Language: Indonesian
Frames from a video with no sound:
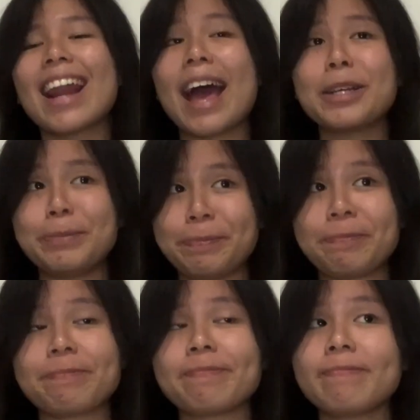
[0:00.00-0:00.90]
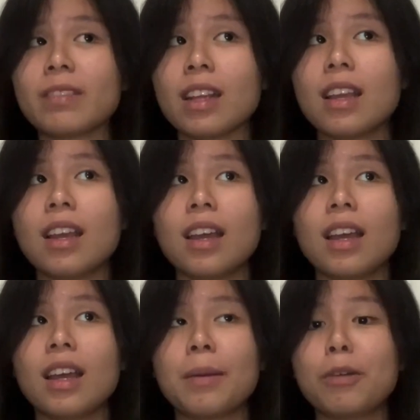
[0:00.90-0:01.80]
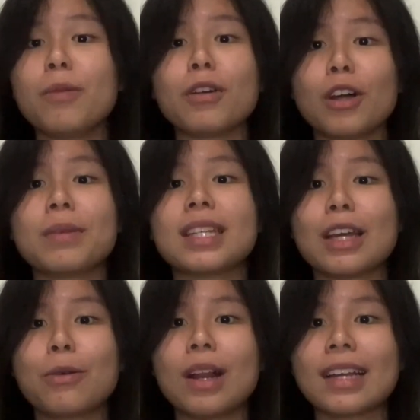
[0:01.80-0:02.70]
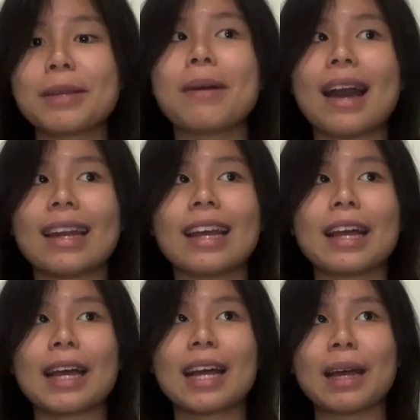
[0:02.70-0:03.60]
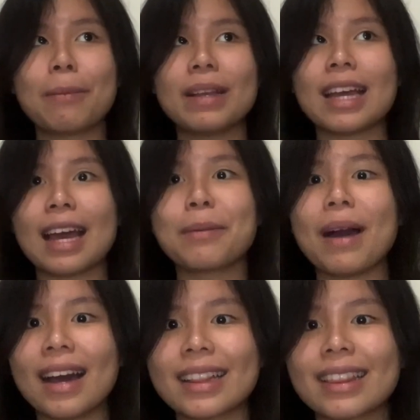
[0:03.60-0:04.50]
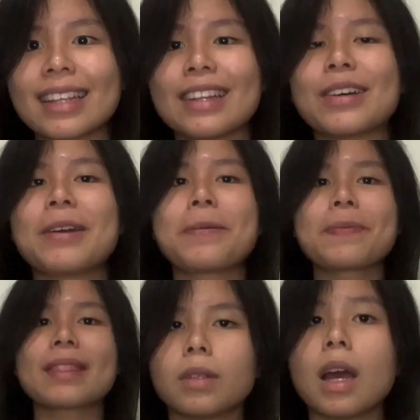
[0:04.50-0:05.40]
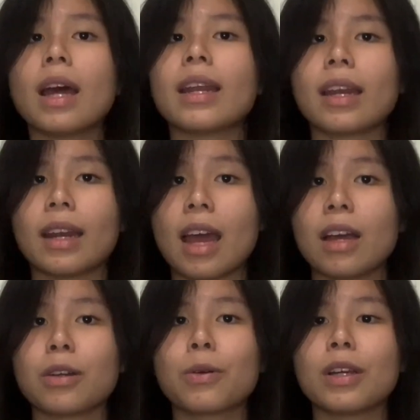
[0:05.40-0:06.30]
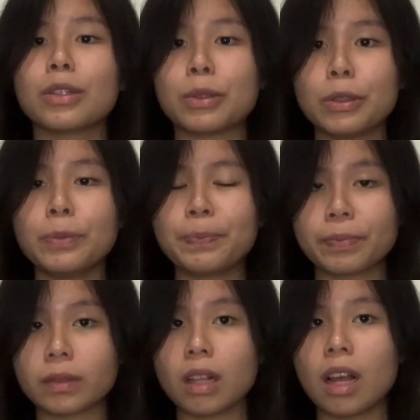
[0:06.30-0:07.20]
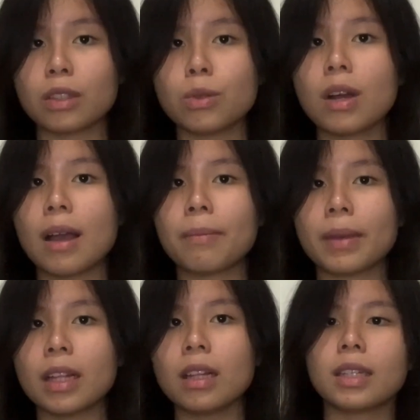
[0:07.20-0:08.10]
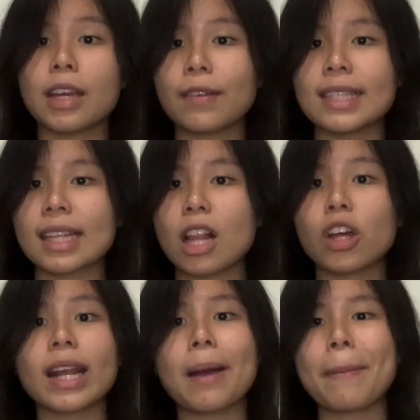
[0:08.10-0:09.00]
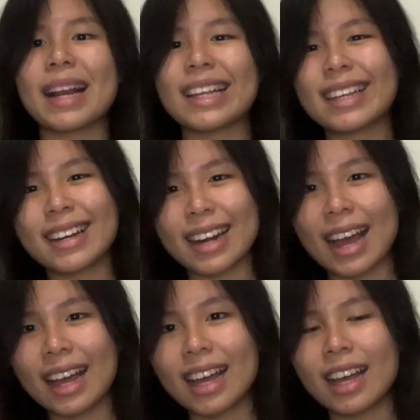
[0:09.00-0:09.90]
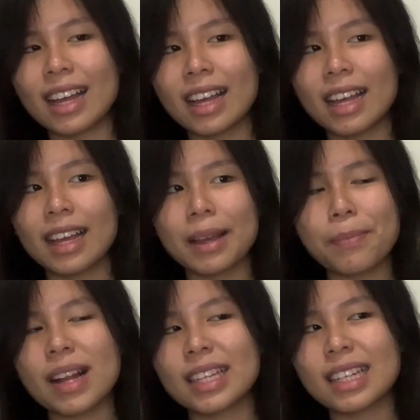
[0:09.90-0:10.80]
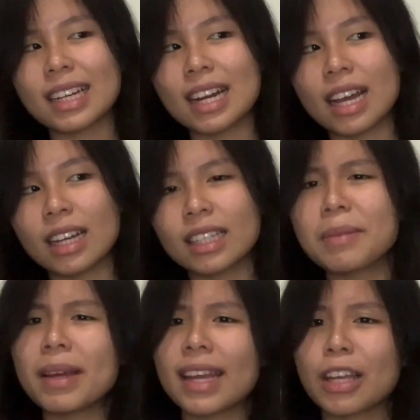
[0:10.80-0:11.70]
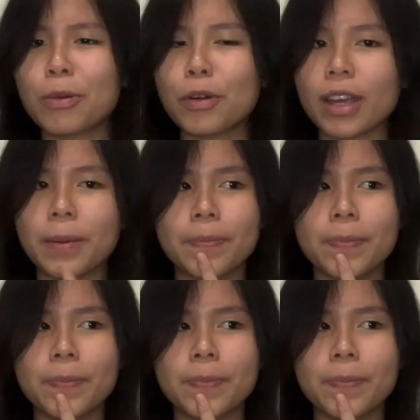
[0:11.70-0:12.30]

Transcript: nah, belum kalau misalnya gue lagi makannya kebanyakan banget gitu nah gue itu langsung ngambil defisit kalori yang paling rendah paling rendah gimana ya ngomongnya